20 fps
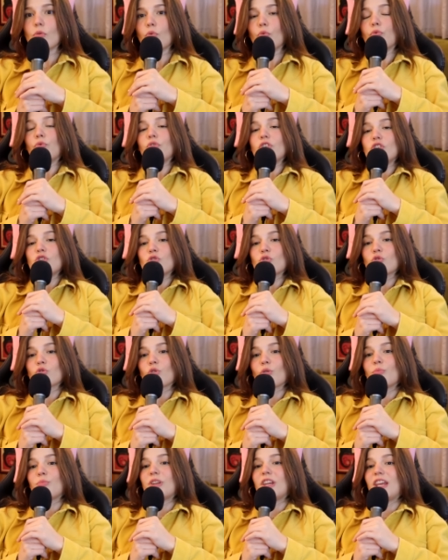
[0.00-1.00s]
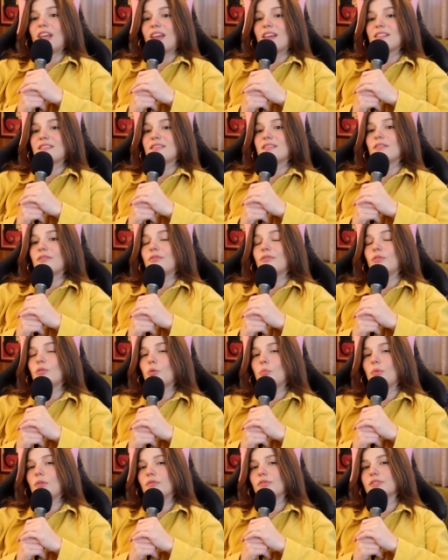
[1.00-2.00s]
O vídeo sobre esse
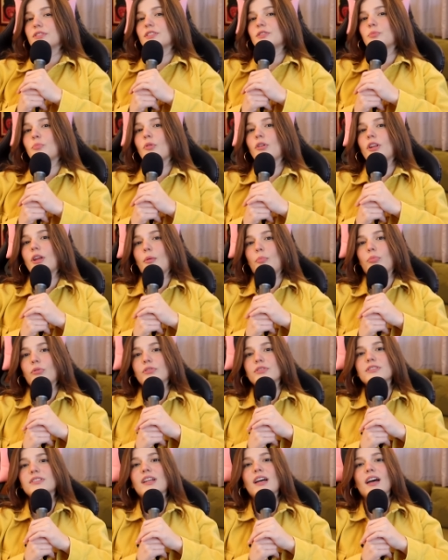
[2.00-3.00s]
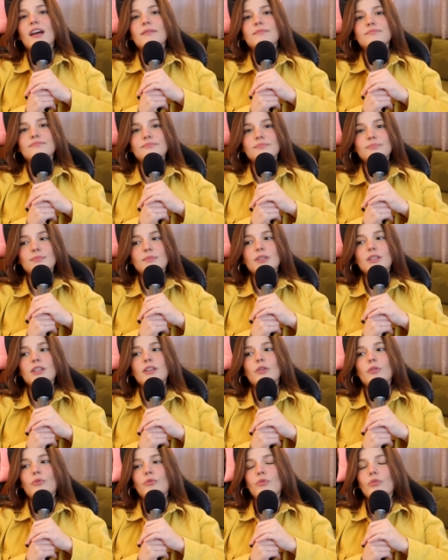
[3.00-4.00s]
filme vocês podem apostar
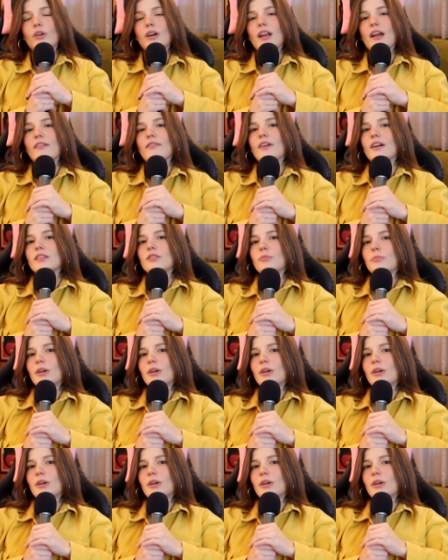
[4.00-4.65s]
que eu vou gravar do